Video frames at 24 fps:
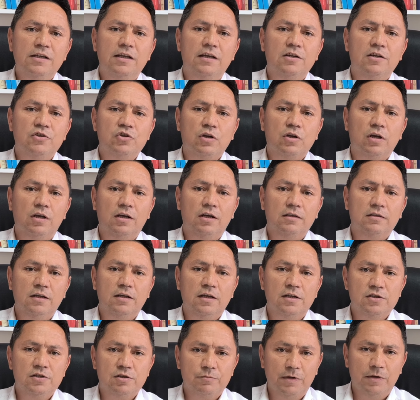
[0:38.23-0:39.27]
yerleşik hayata
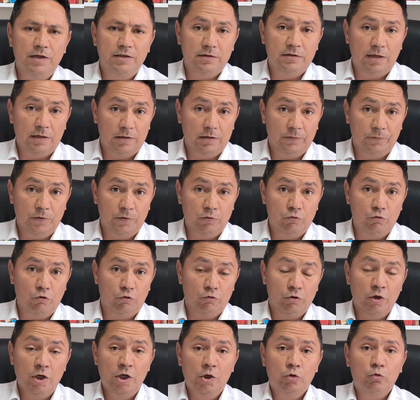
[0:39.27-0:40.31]
geçirmeyi teklif
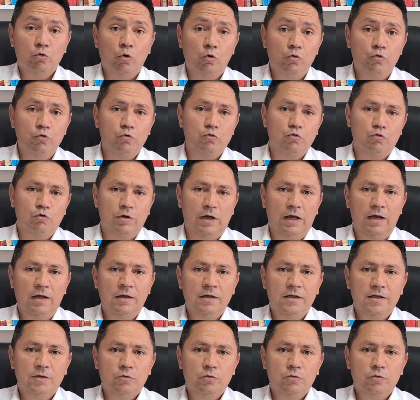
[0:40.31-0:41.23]
ediyor Tonyukuk'a.